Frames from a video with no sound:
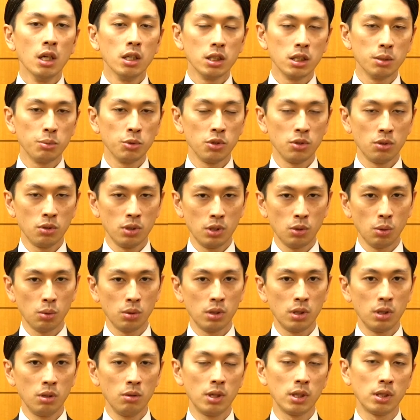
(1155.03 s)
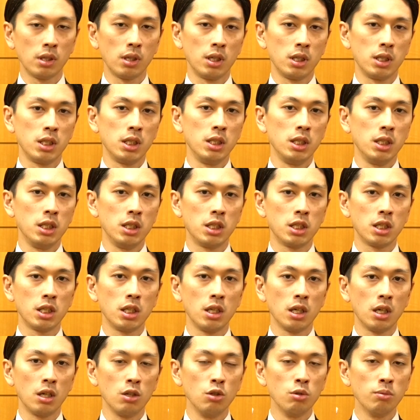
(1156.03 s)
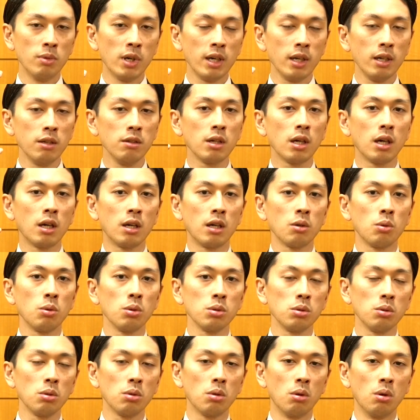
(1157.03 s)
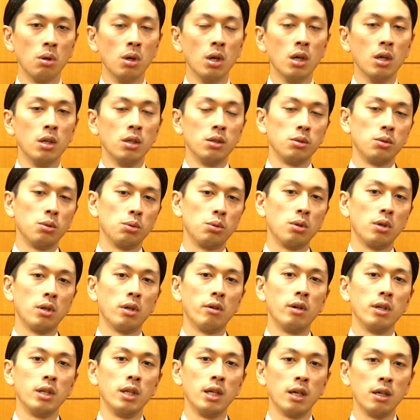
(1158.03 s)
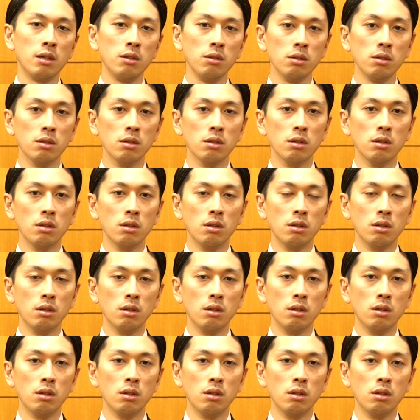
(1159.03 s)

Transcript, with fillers: 自分にとっての新しい認識が生まれるからこそ外側にある